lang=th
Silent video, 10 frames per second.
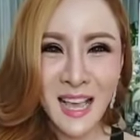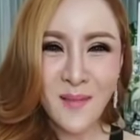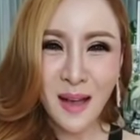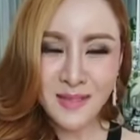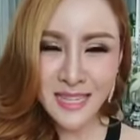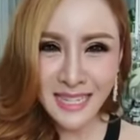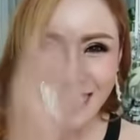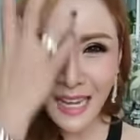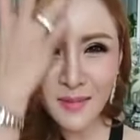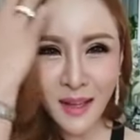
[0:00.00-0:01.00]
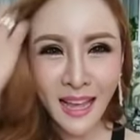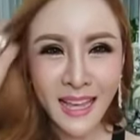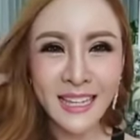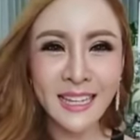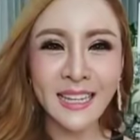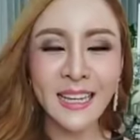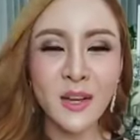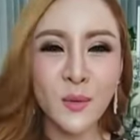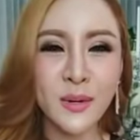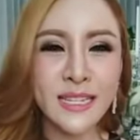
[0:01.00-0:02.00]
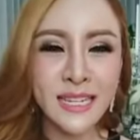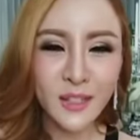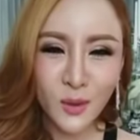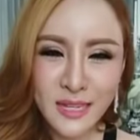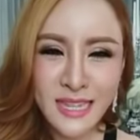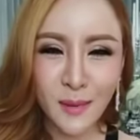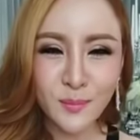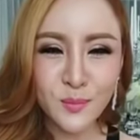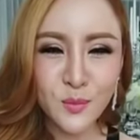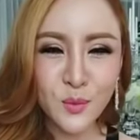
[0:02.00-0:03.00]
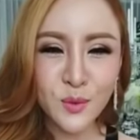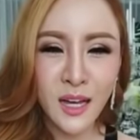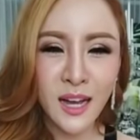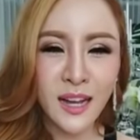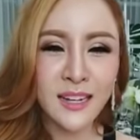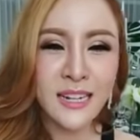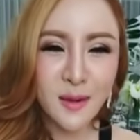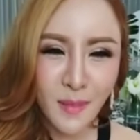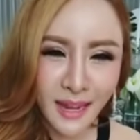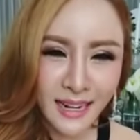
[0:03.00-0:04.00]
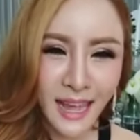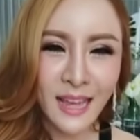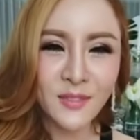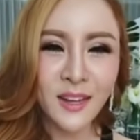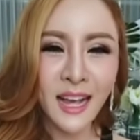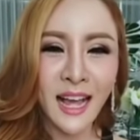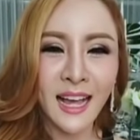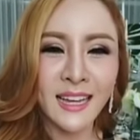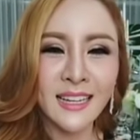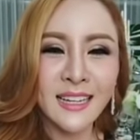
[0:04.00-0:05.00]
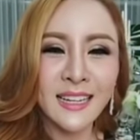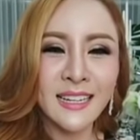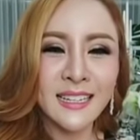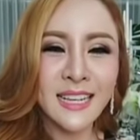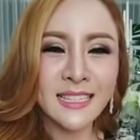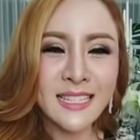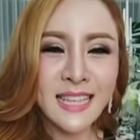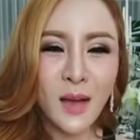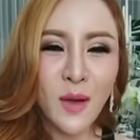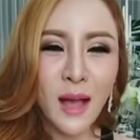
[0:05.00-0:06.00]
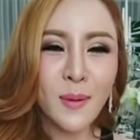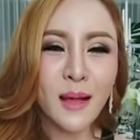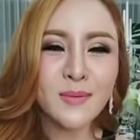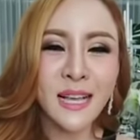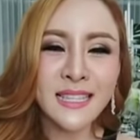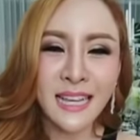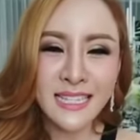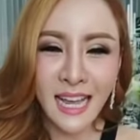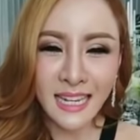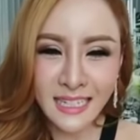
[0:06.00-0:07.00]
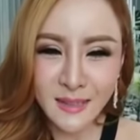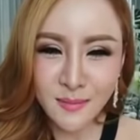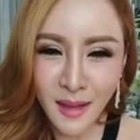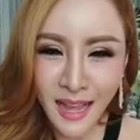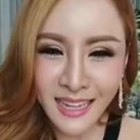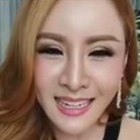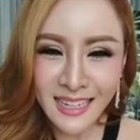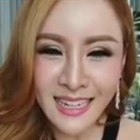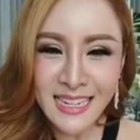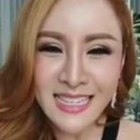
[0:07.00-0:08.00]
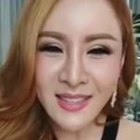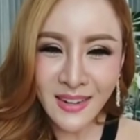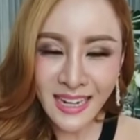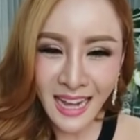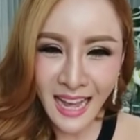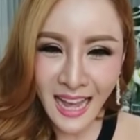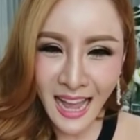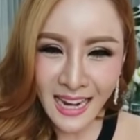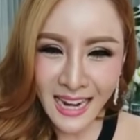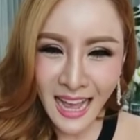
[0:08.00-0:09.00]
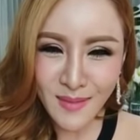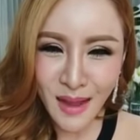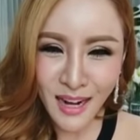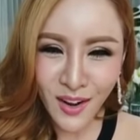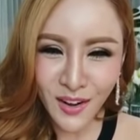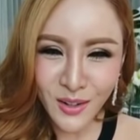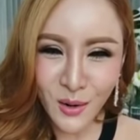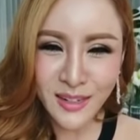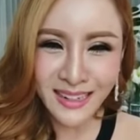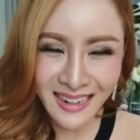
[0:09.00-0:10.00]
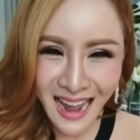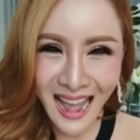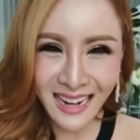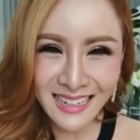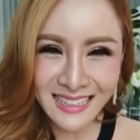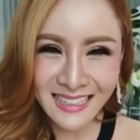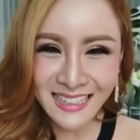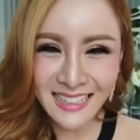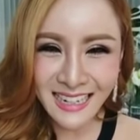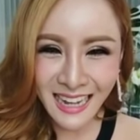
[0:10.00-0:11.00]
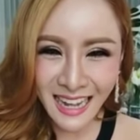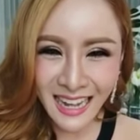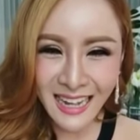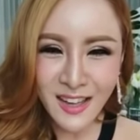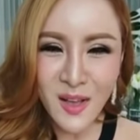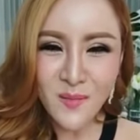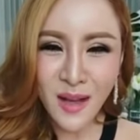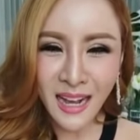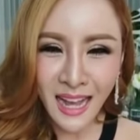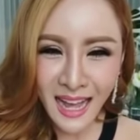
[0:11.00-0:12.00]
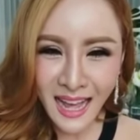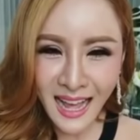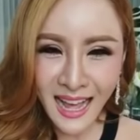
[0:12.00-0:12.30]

ภาพชัดเสียงชัดไหมวันนี้ใช้โทรศัพท์เครื่องใหม่ไลฟ์นะคะ อยากจะทราบว่าภาพชัดเสียงชัดหรือไม่ สวัสดีค่ะแอนนามาก่อนคนแรกเลยนะคะ มาค่ะ